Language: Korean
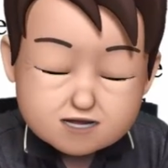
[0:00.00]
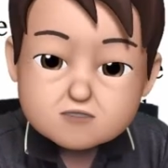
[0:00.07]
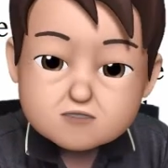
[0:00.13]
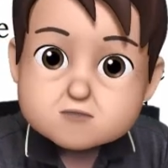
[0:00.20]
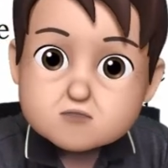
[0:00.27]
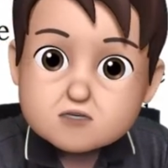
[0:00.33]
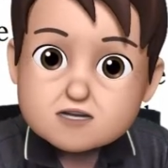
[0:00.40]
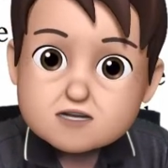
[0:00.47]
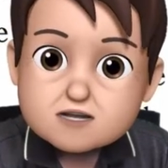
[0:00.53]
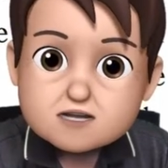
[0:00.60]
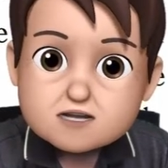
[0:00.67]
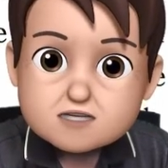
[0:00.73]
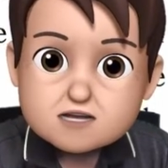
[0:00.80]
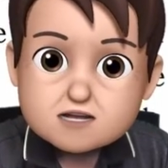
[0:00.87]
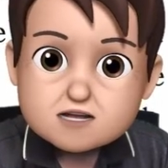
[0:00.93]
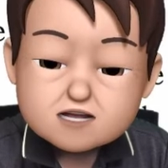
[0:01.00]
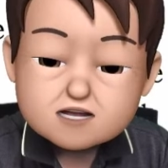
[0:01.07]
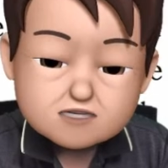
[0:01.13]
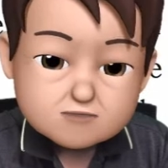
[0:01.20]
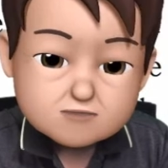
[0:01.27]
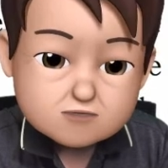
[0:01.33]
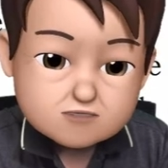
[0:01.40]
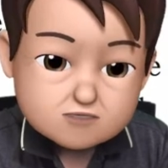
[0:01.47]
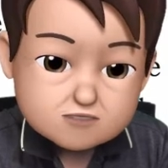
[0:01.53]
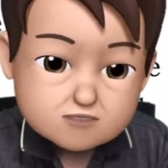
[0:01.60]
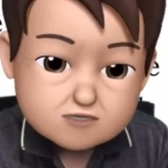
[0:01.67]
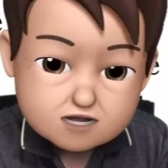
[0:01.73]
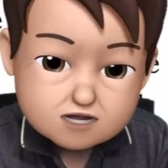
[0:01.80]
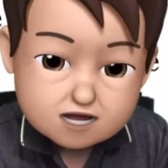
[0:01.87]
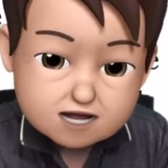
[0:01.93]
이런 문제되는 상황과
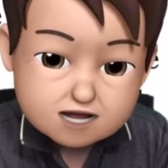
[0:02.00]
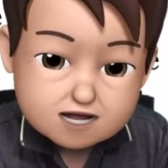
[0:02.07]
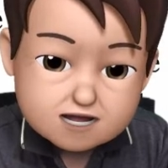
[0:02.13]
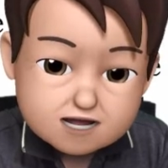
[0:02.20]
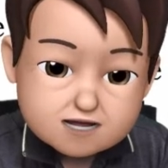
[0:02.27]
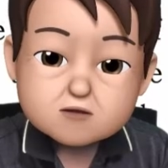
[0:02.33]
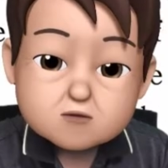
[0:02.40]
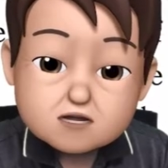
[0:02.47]
직면되었을 때,